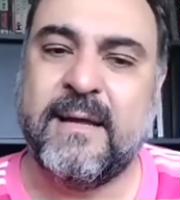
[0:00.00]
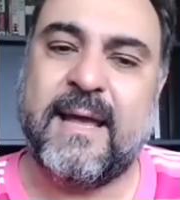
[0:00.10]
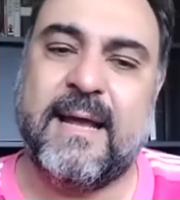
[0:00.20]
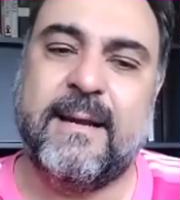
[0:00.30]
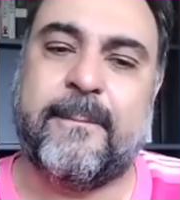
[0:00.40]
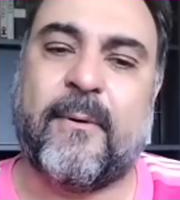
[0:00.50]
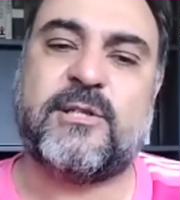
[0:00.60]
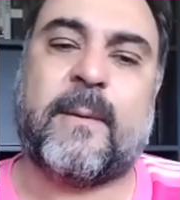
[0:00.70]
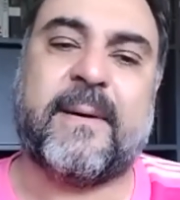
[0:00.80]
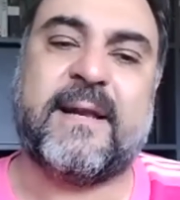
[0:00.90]
ele
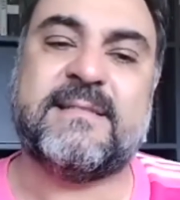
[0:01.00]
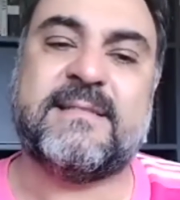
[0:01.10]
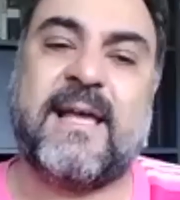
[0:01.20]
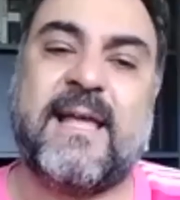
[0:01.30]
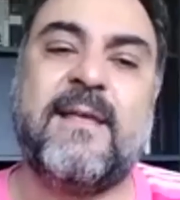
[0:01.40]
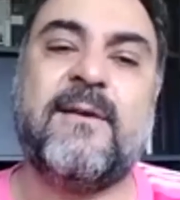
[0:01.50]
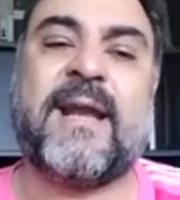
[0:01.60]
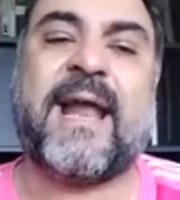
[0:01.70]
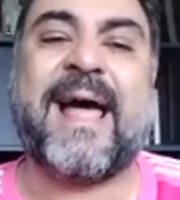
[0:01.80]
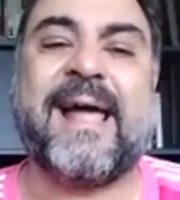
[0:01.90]
pode aparecer em
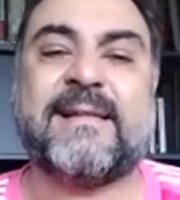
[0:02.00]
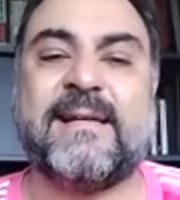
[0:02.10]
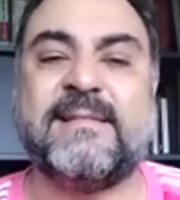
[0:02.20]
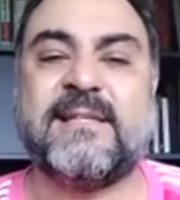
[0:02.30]
United,